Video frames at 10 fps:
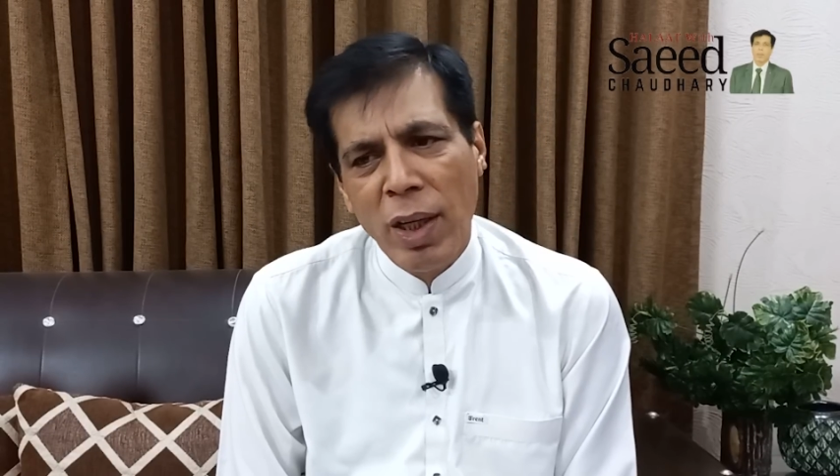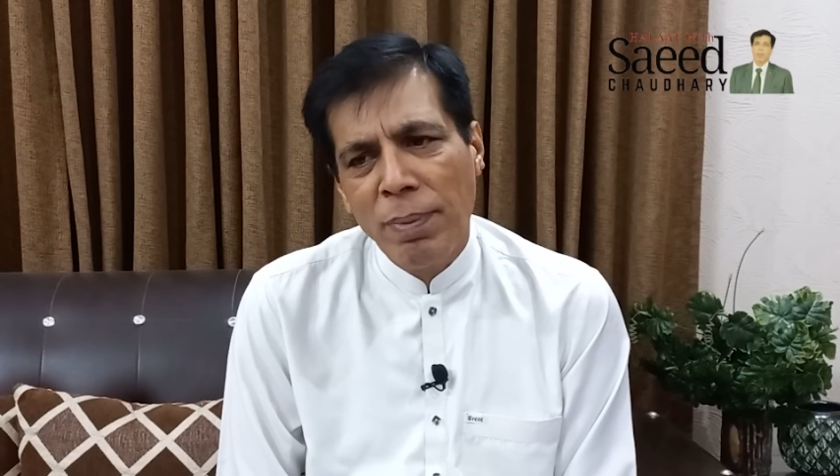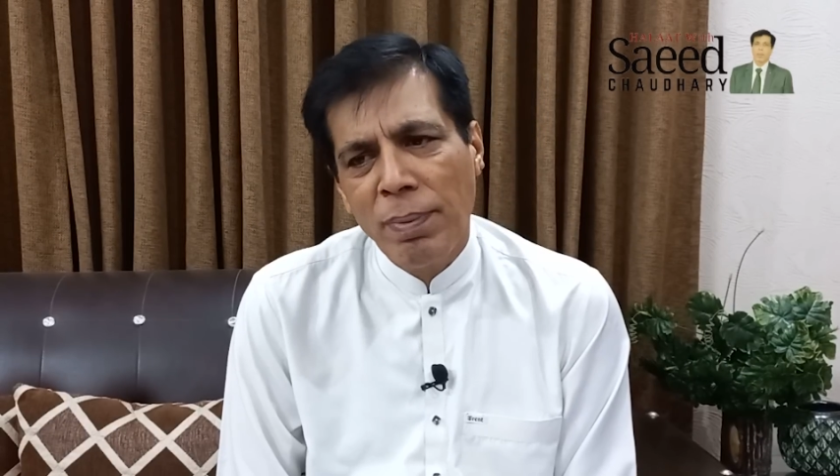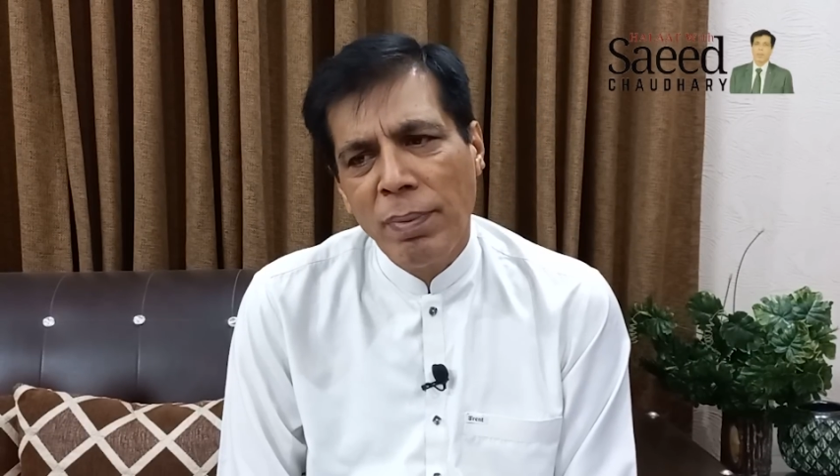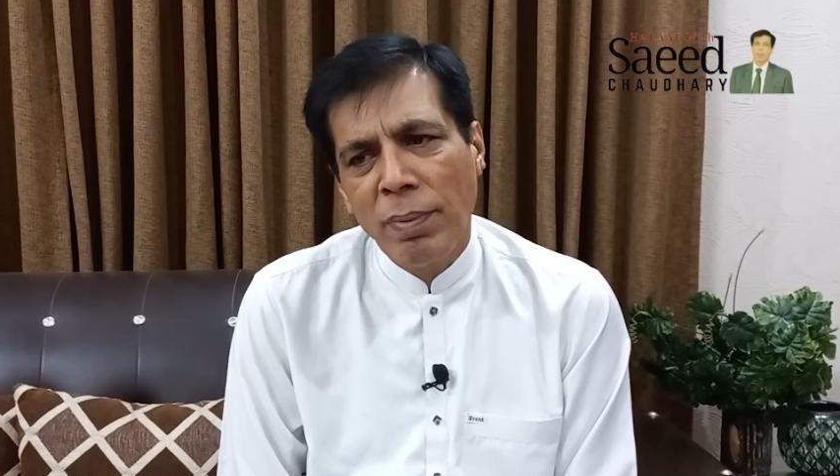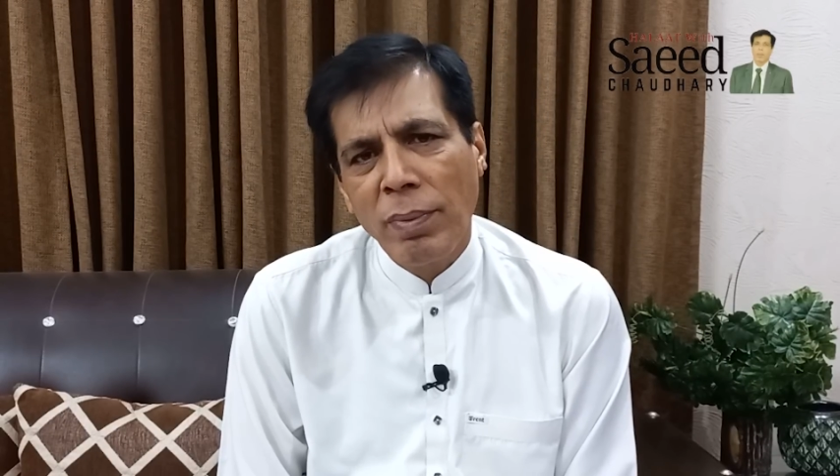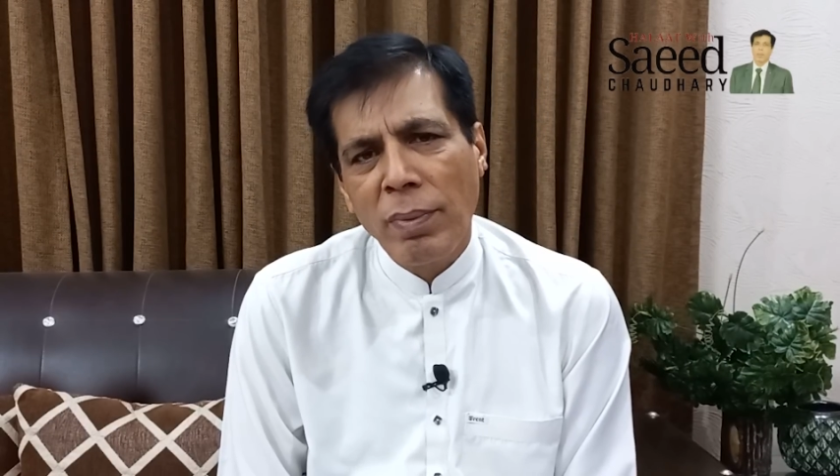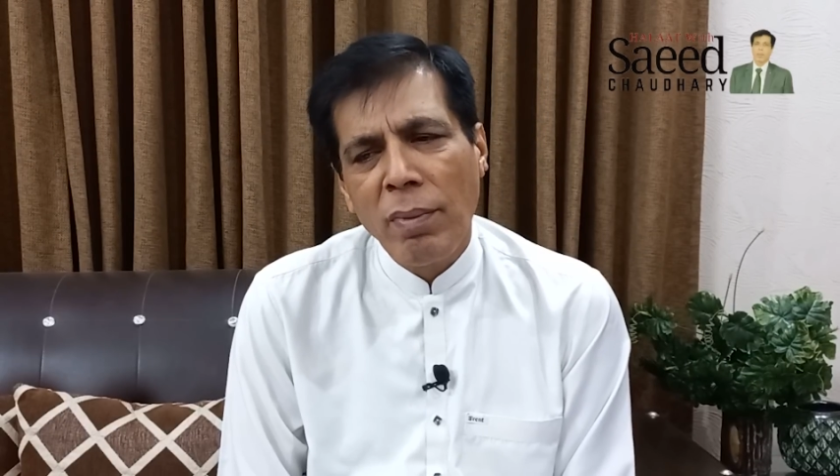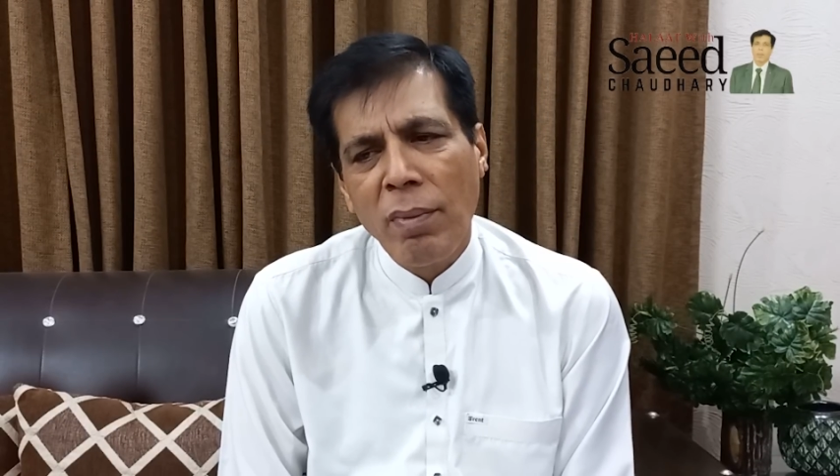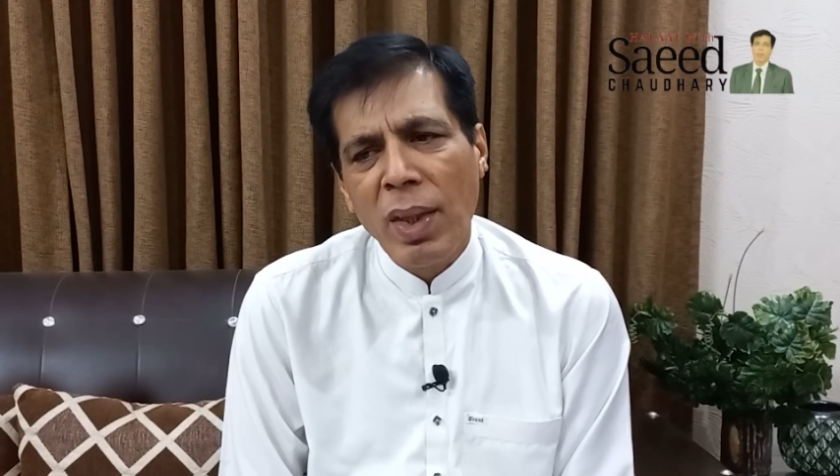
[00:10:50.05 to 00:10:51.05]
है
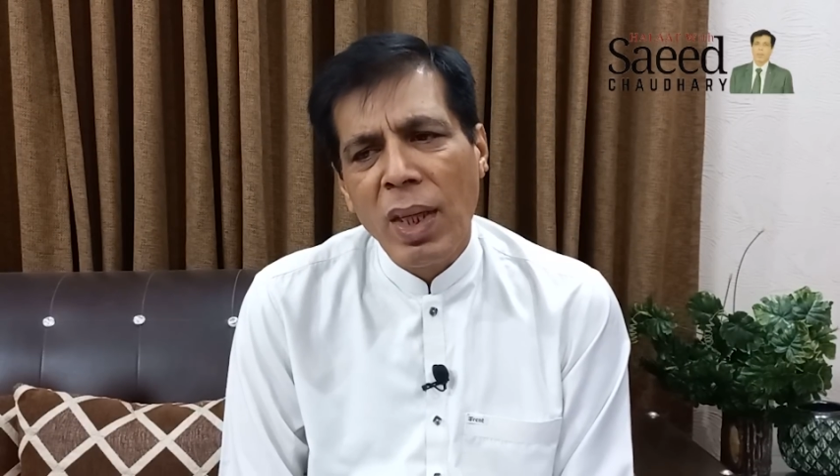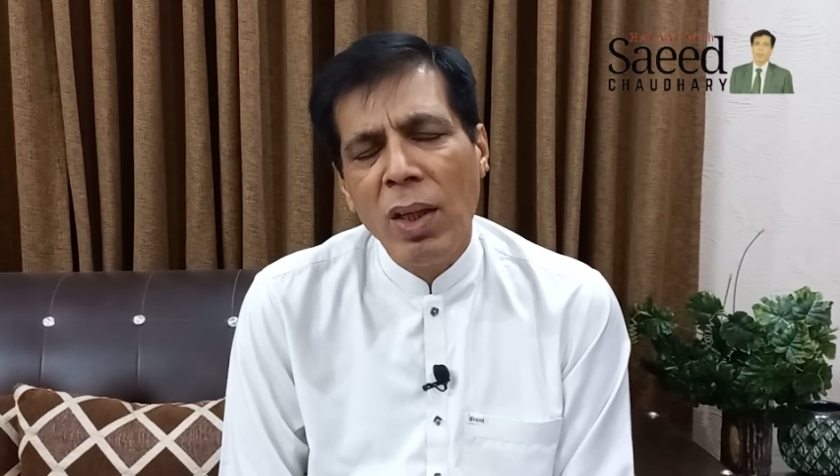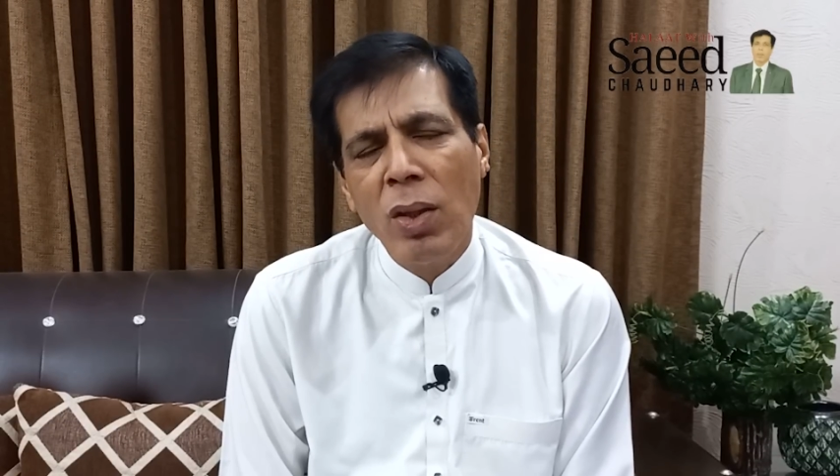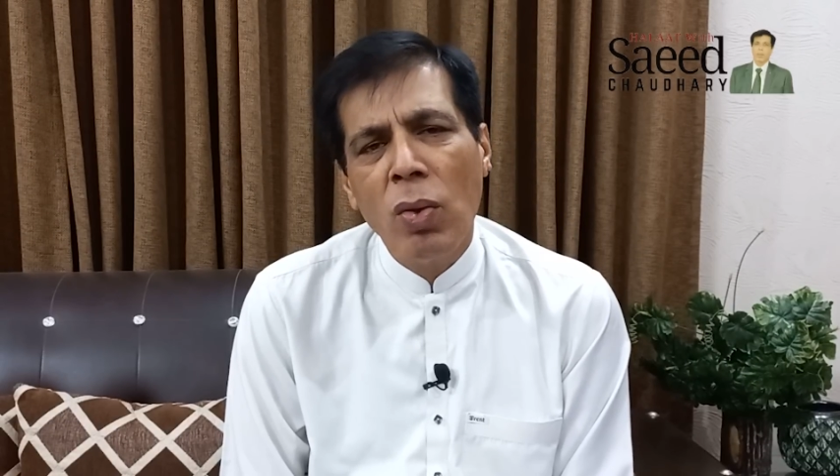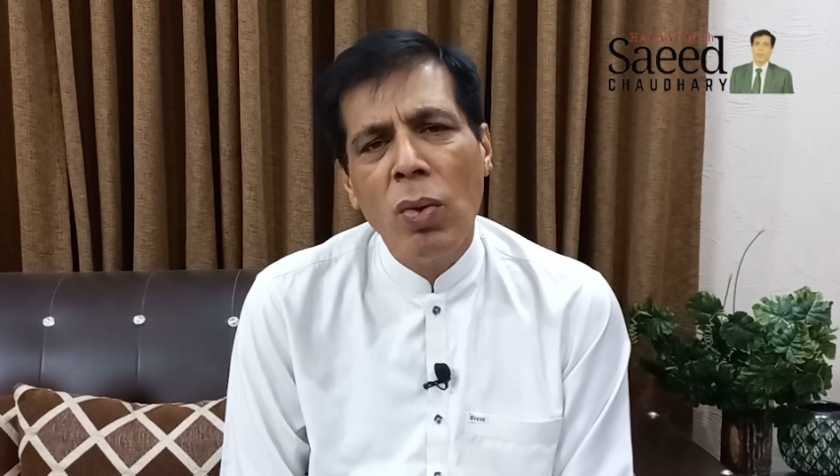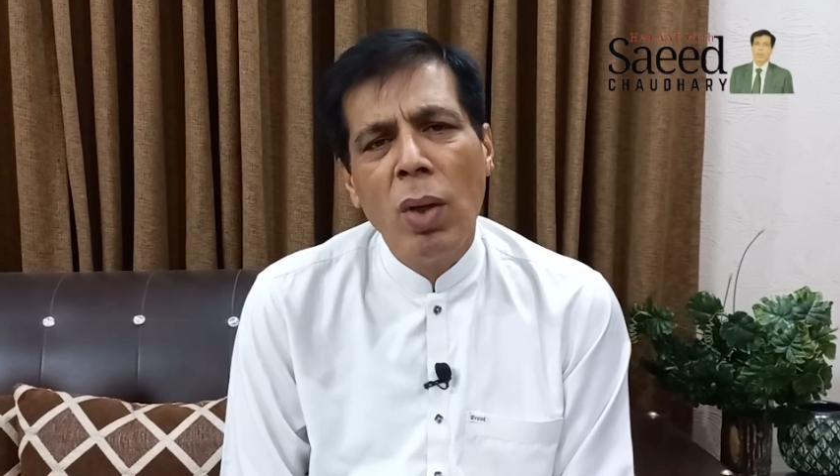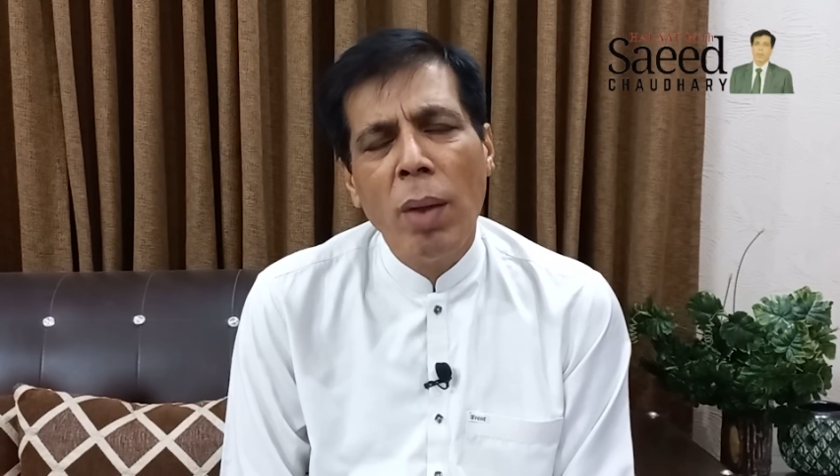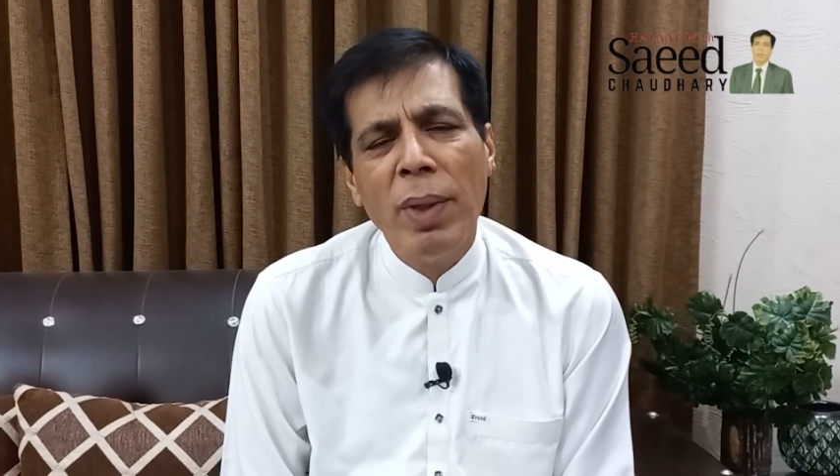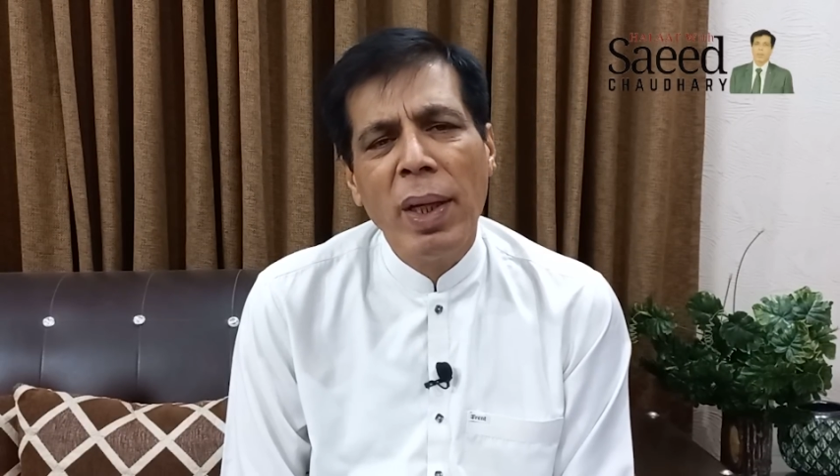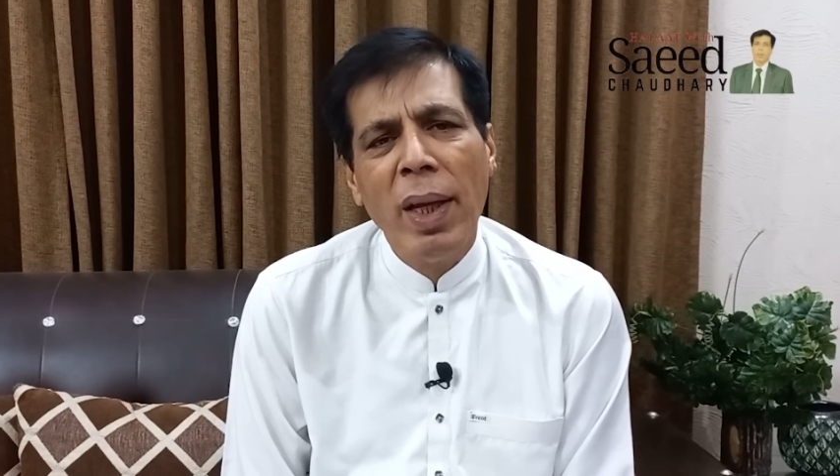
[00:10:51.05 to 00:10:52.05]
तो
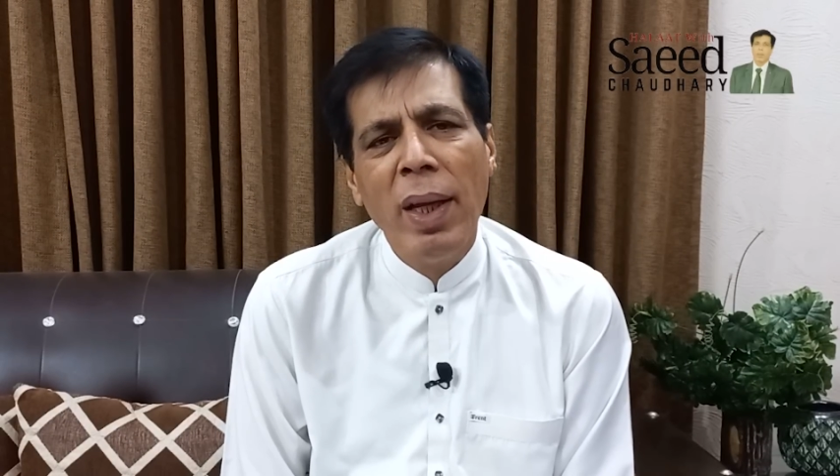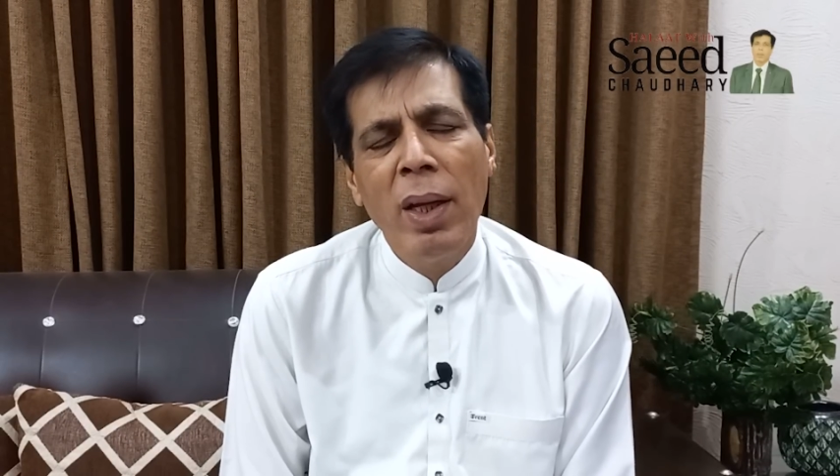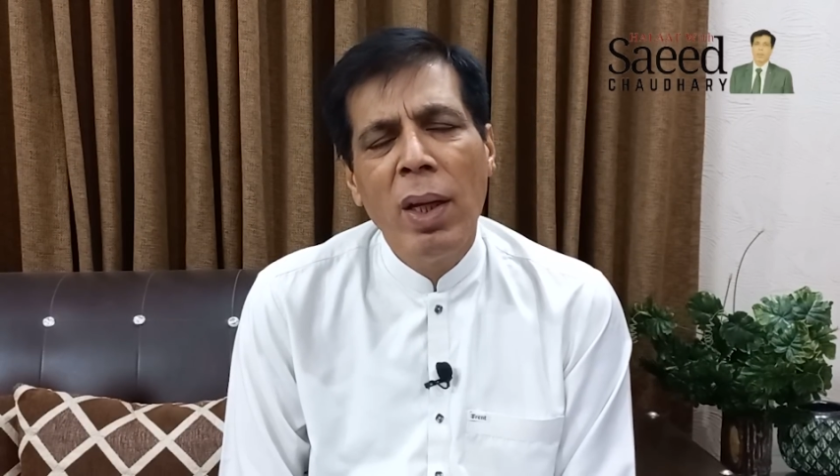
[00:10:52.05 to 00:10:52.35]
अब देखें